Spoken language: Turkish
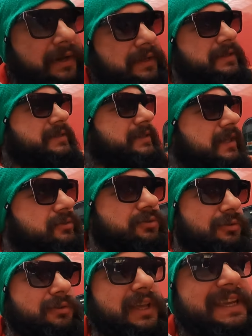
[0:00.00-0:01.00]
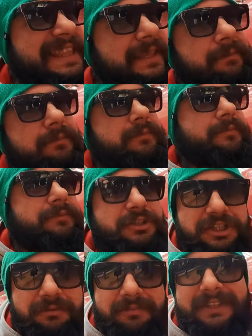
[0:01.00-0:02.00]
Merkez İstasyonu'nda indim.
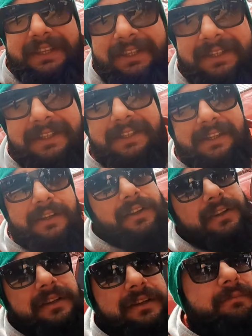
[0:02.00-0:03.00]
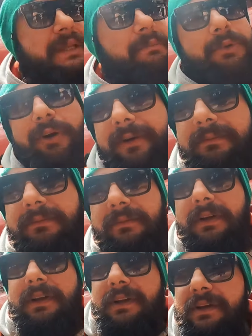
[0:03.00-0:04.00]
Şimdi bilmiyorum.
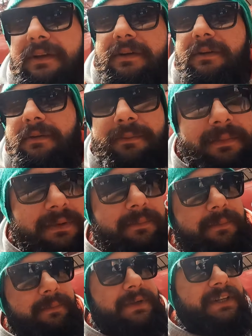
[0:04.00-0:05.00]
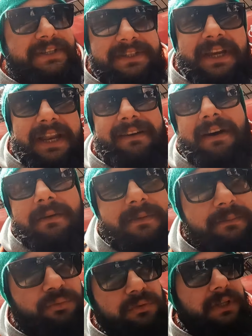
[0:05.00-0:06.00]
Kristiyana var
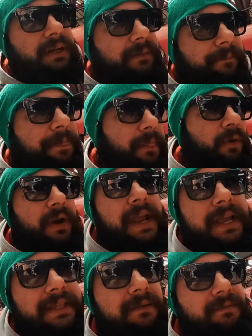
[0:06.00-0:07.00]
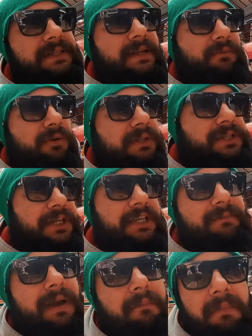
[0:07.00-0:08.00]
bir burada. Oraya gidebiliriz ama orada
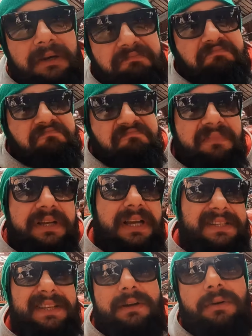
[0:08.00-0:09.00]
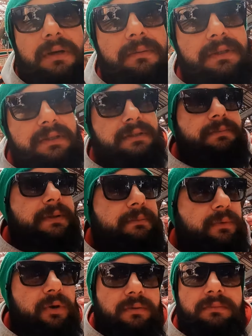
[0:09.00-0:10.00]
çekim yapmak yasak olabilir.
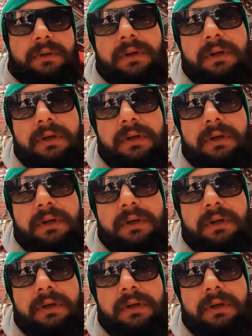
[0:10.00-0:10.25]
Bilmiyorum.